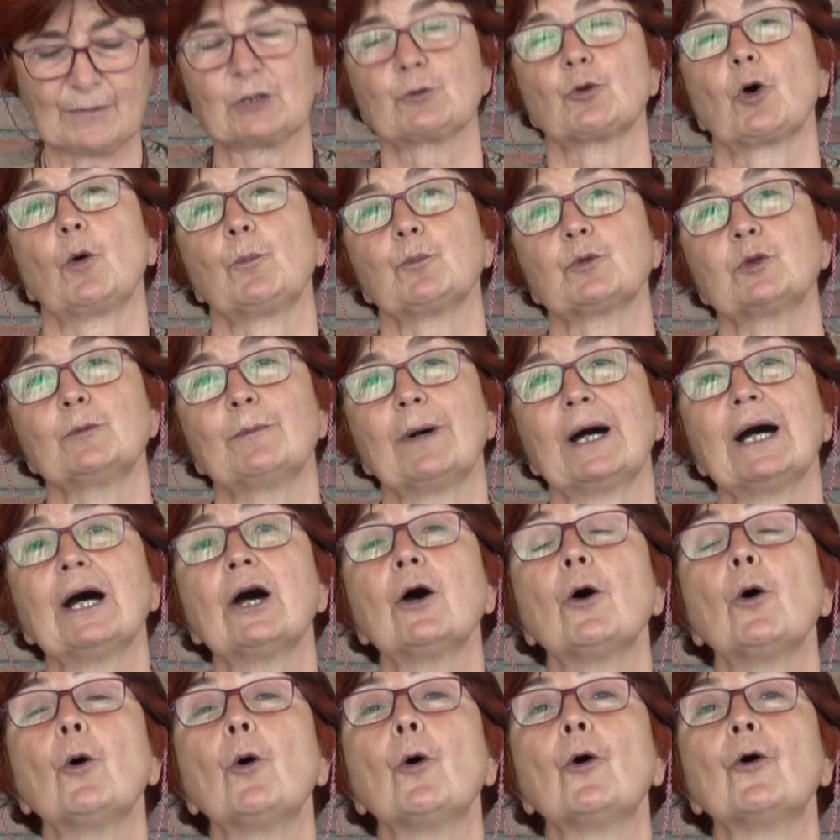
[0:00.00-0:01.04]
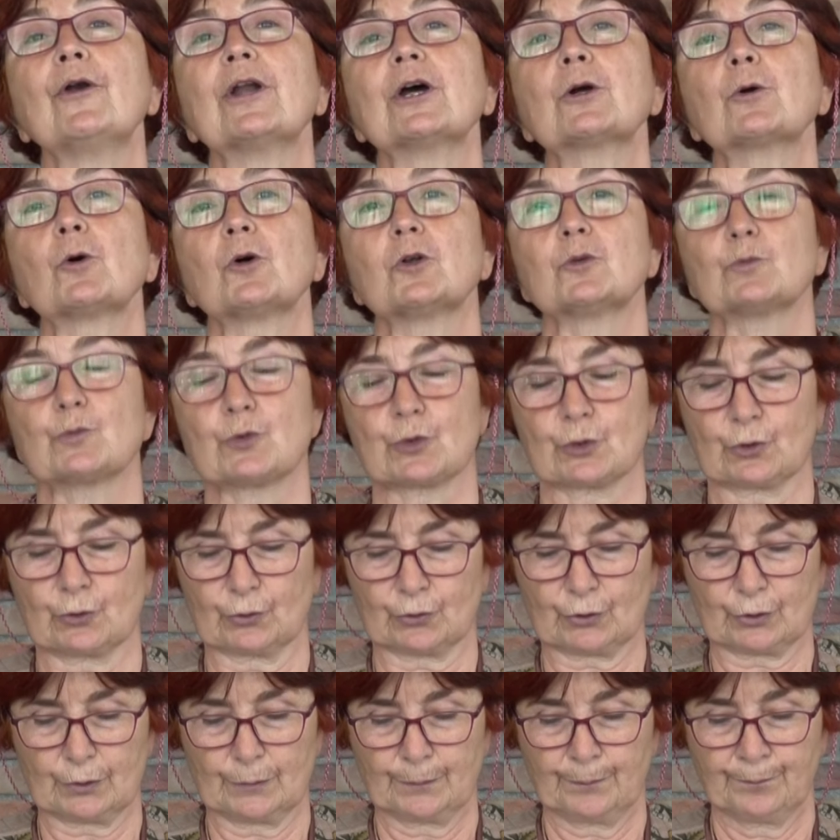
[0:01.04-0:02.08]
de topluma örnek
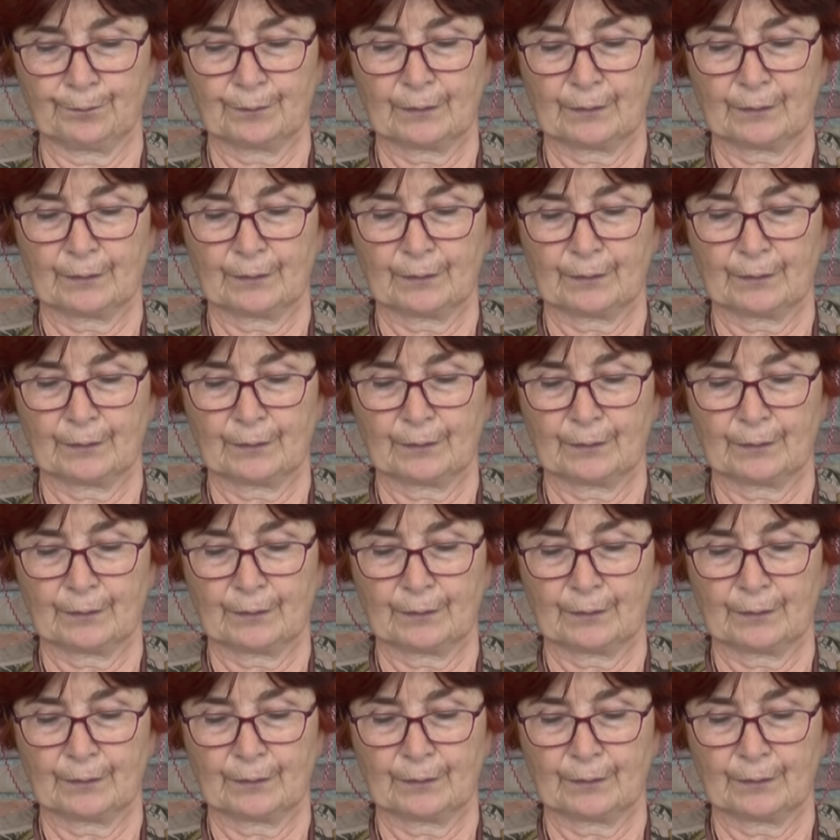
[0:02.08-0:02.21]
olmuştur.